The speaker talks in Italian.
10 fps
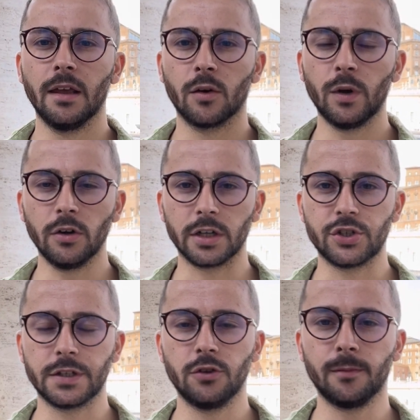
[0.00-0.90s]
quello che
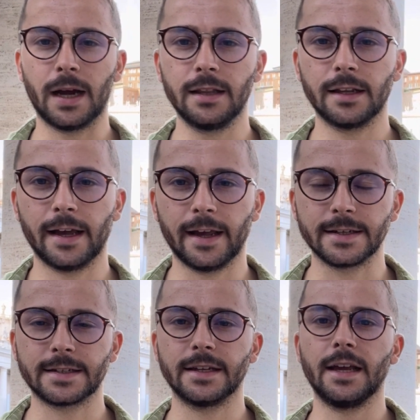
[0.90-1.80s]
ci si domanda è
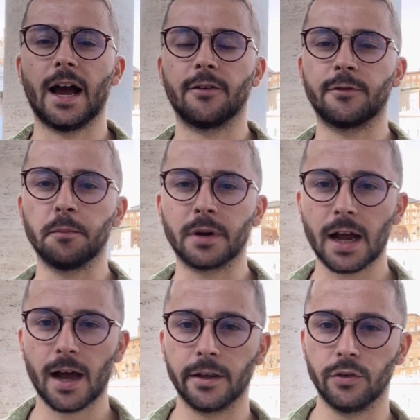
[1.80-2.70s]
se a
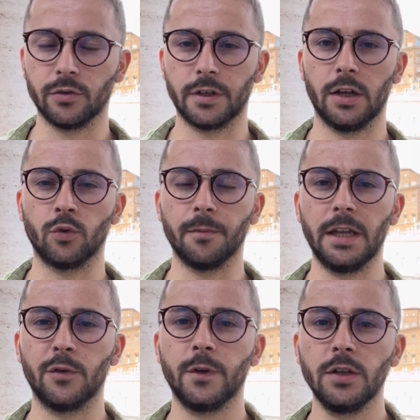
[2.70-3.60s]
febbraio del
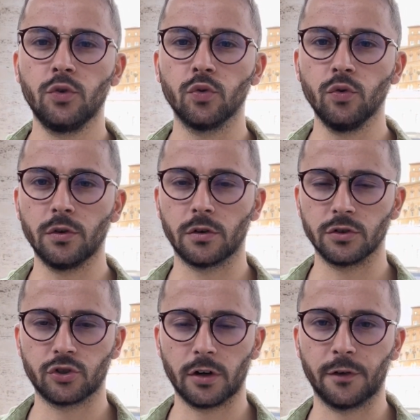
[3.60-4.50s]
2021
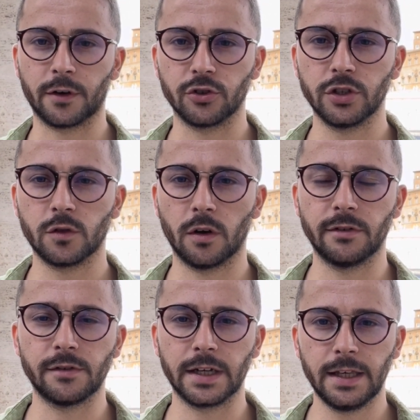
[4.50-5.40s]
ciò che Francesco
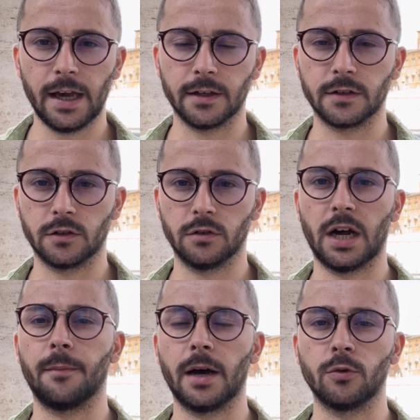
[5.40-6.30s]
aveva chiesto
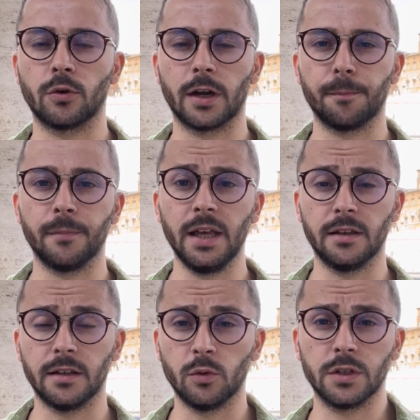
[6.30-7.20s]
a Mauro
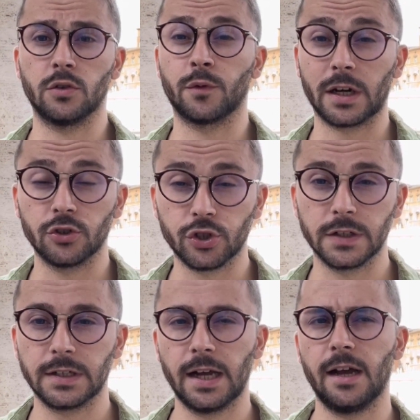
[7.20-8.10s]
Gambetti, questo
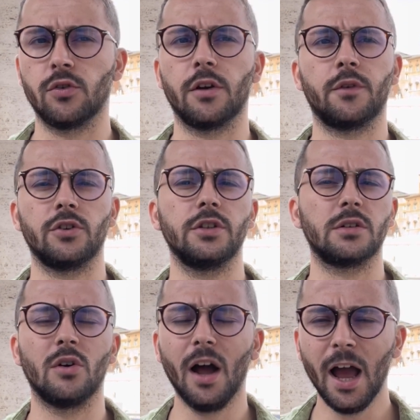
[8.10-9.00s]
francescano che
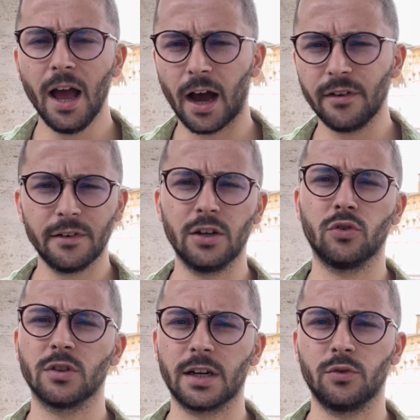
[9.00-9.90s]
Francesco aveva
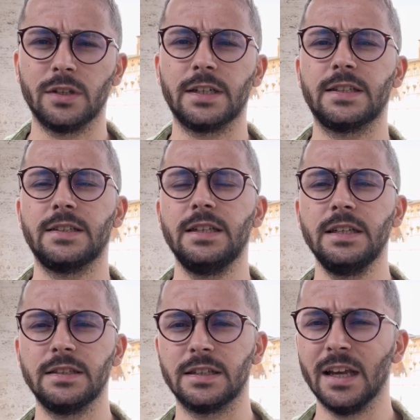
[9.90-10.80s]
incontrato ad
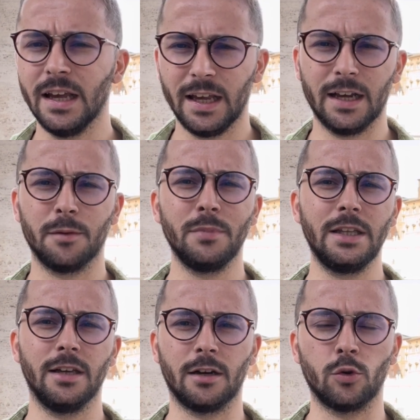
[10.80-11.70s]
Assisi e
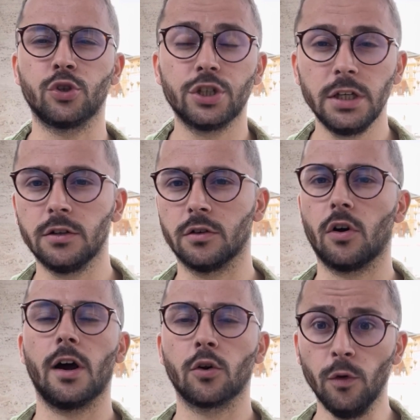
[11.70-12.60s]
Gambetti era riuscito
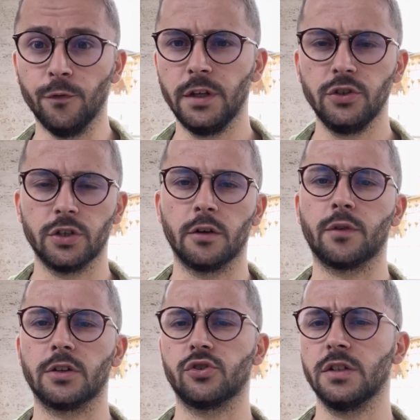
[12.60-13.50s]
no, a convincere
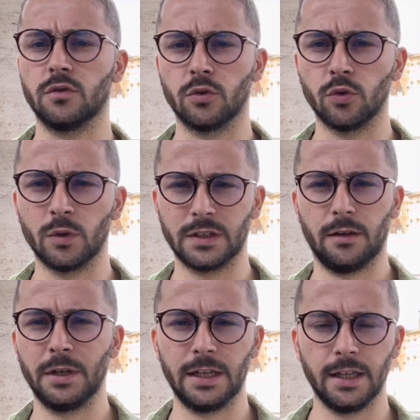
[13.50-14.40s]
Francesco con questa
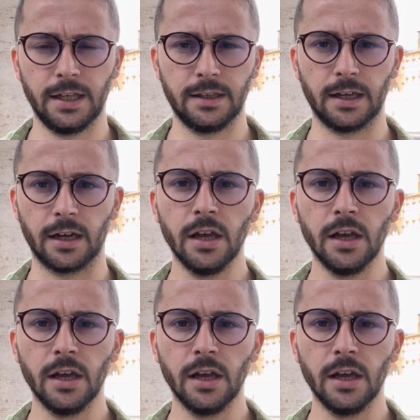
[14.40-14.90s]
benedetta